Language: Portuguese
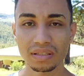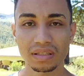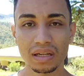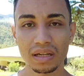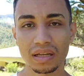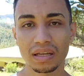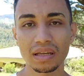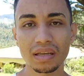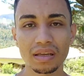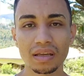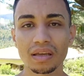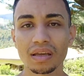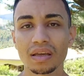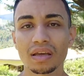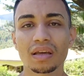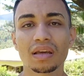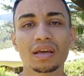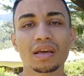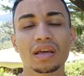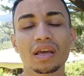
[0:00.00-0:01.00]
isso daí.
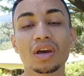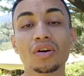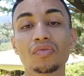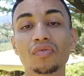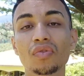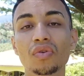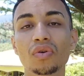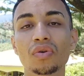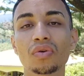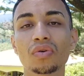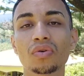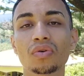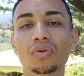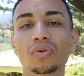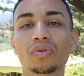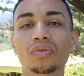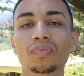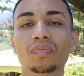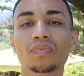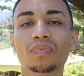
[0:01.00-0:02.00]
Eu
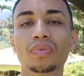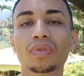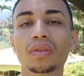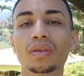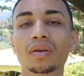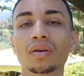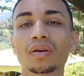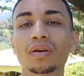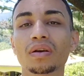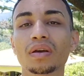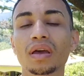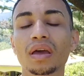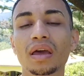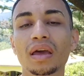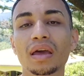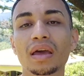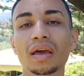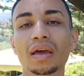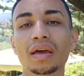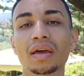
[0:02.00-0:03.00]
vou...
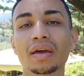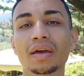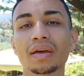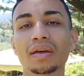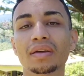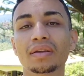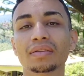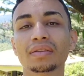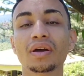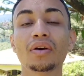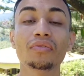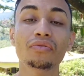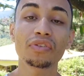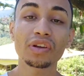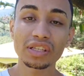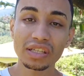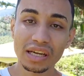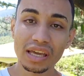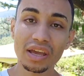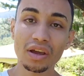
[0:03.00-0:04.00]
É, tem um
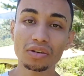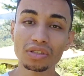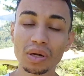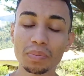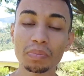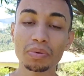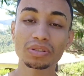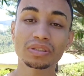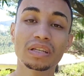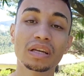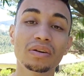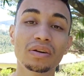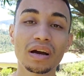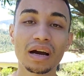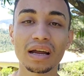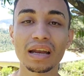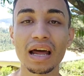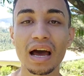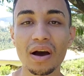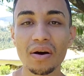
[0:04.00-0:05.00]
vídeo aqui que eu já postei no
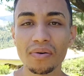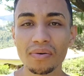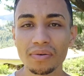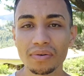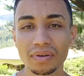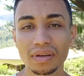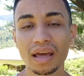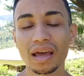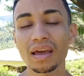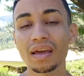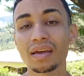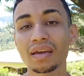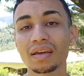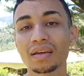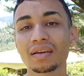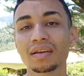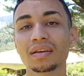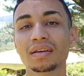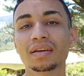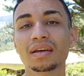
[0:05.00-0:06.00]
canal, né?
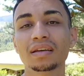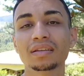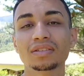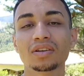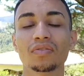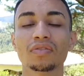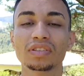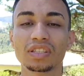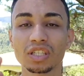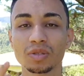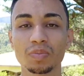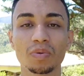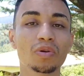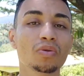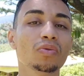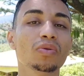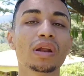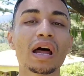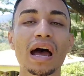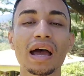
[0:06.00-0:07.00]
Só vocês
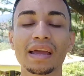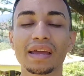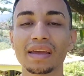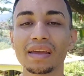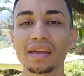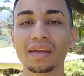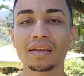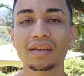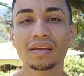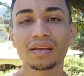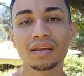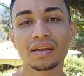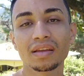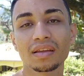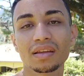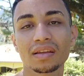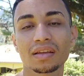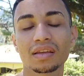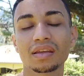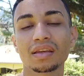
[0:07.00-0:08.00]
procurar aí,
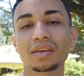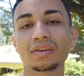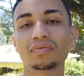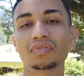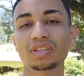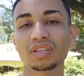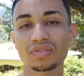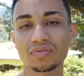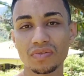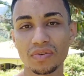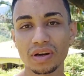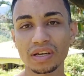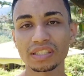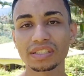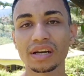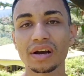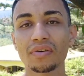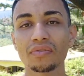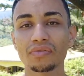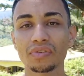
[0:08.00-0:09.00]
que vocês vão
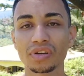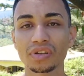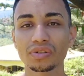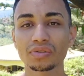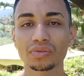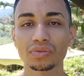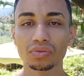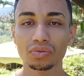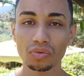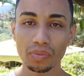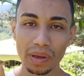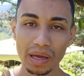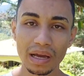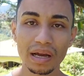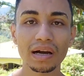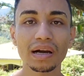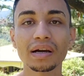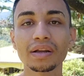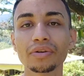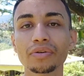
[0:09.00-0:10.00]
achar o vídeo do
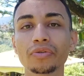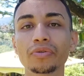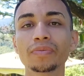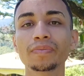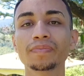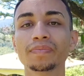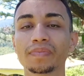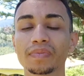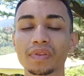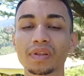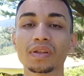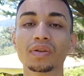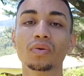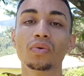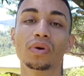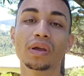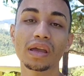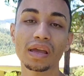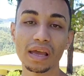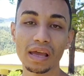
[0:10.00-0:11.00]
mecânico,
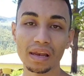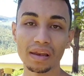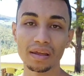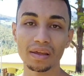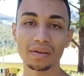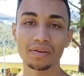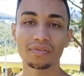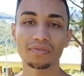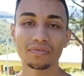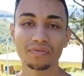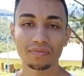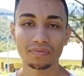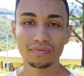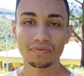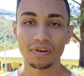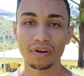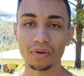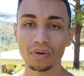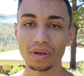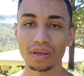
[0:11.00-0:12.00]
o que que ele
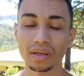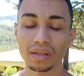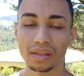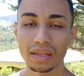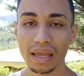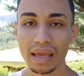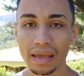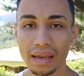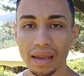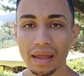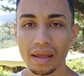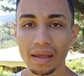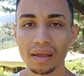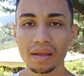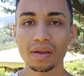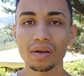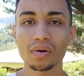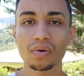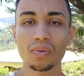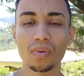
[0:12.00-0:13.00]
falou que tem, né?
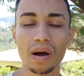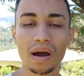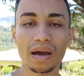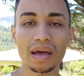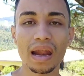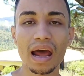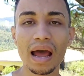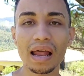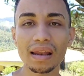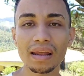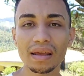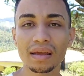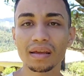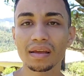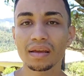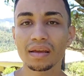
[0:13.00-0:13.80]
O agrale.